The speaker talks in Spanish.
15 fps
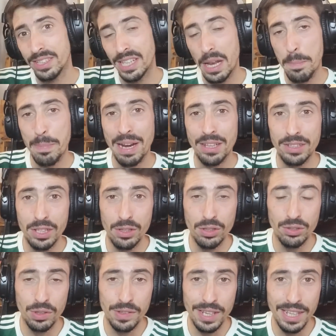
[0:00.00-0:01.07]
del Partido
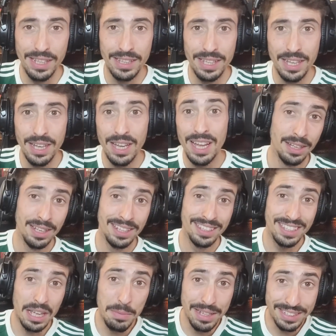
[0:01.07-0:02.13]
Socialista
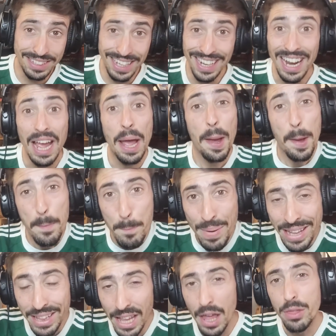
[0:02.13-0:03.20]
debe ser
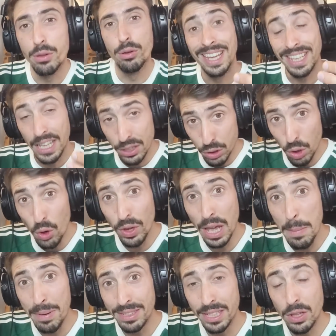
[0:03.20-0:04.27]
vetado. Y eso es lo
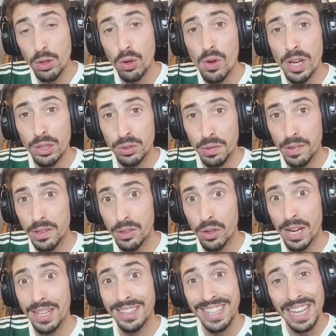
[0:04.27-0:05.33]
que ha pasado con Jesús
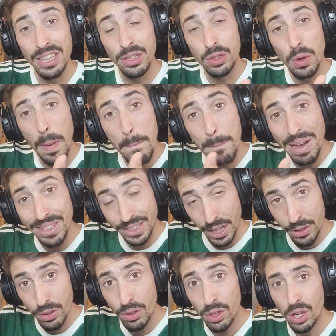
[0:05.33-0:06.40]
Hitora, tanto en
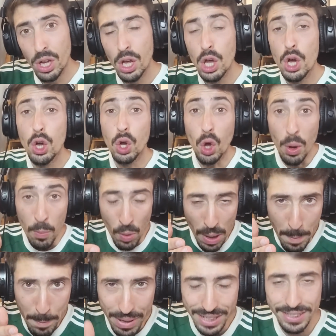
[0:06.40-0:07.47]
pasado como
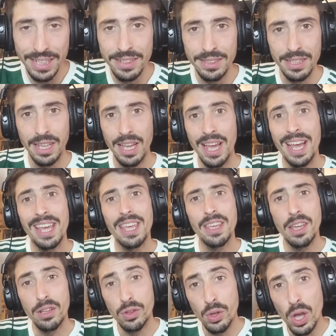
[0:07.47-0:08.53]
en presente.
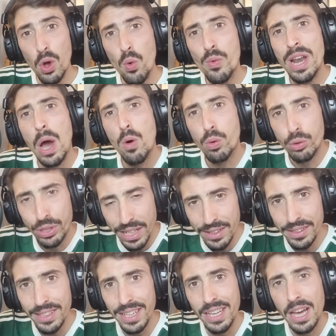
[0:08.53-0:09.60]
Y esto es una
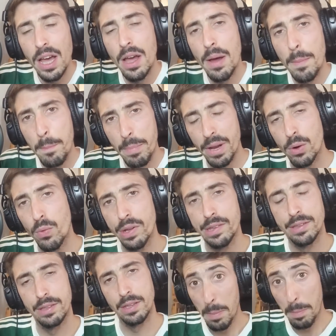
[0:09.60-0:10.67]
auténtica
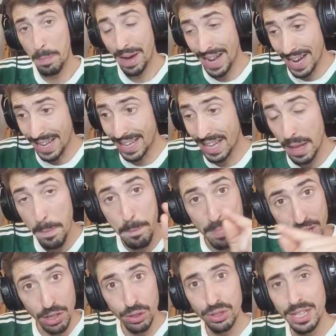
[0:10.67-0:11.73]
vergüenza. Para que
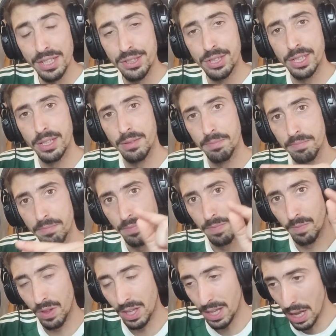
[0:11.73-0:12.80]
Pedro Sánchez
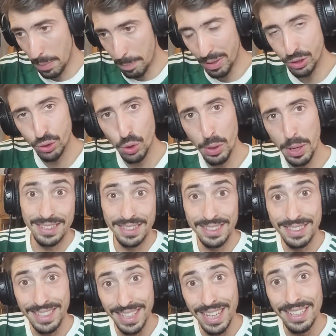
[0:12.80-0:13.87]
y el PSOE
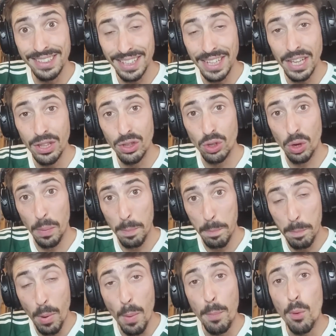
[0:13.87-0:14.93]
sigan teniendo
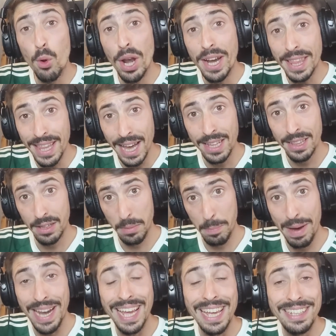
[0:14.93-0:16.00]
popularidad,
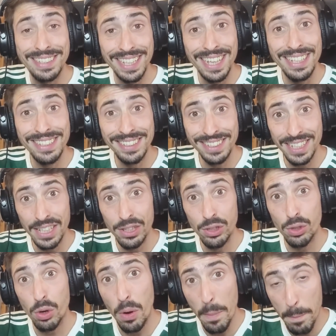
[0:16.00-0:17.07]
para que sigan
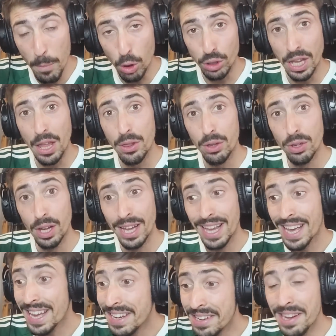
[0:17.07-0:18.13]
siendo votados,
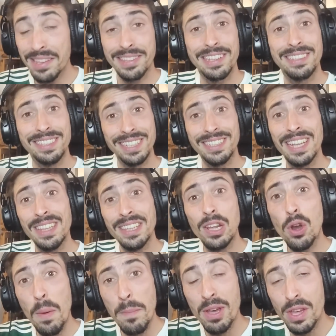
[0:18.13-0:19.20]
necesitan de
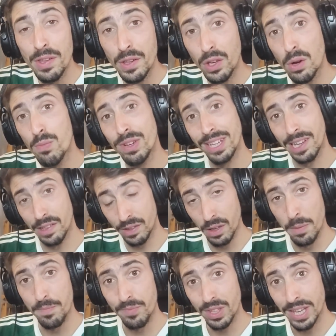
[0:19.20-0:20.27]
los medios de
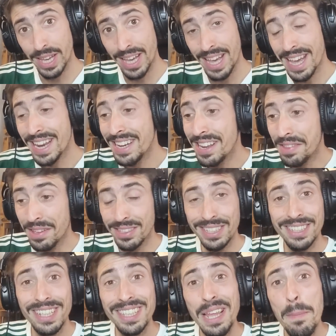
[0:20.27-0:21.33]
comunicación,
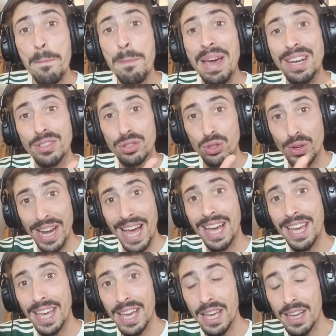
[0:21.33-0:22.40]
necesitan de
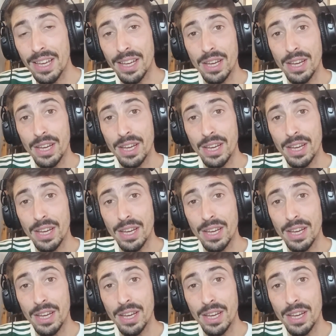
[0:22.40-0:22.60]
personajes